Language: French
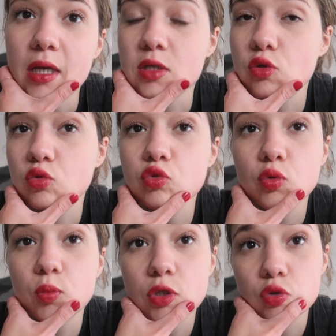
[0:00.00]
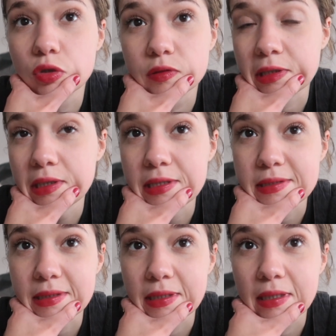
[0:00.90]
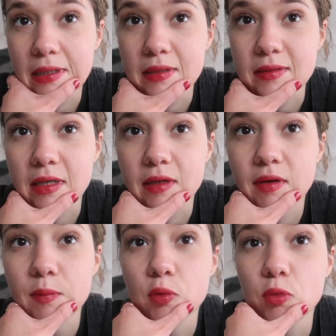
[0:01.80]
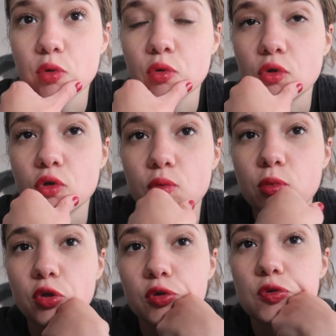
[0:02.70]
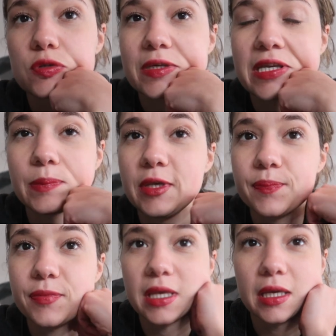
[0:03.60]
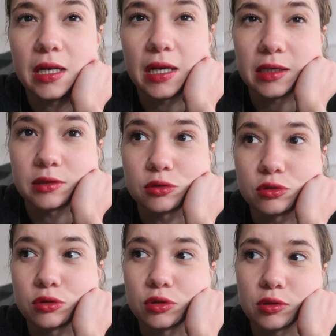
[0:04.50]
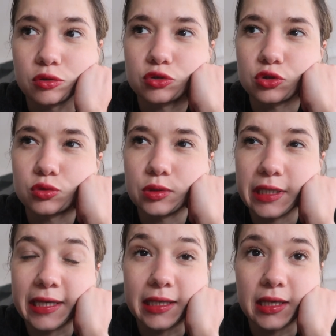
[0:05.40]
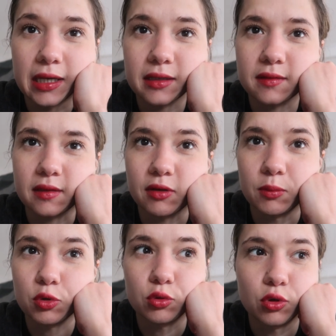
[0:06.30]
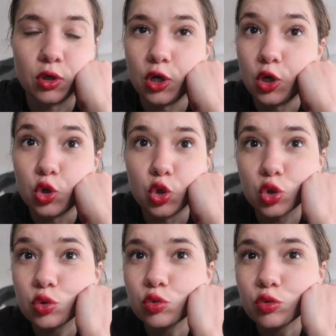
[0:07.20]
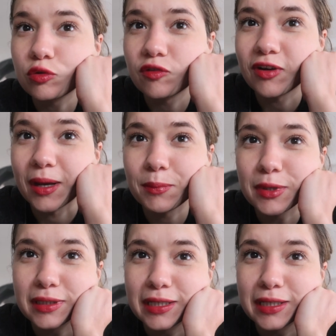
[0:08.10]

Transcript: Et surtout depuis que je suis rentrée, là, ça allait, vraiment mieux pendant deux semaines et demie. Et là, aujourd'hui et hier, c'est vraiment le retour de flamme.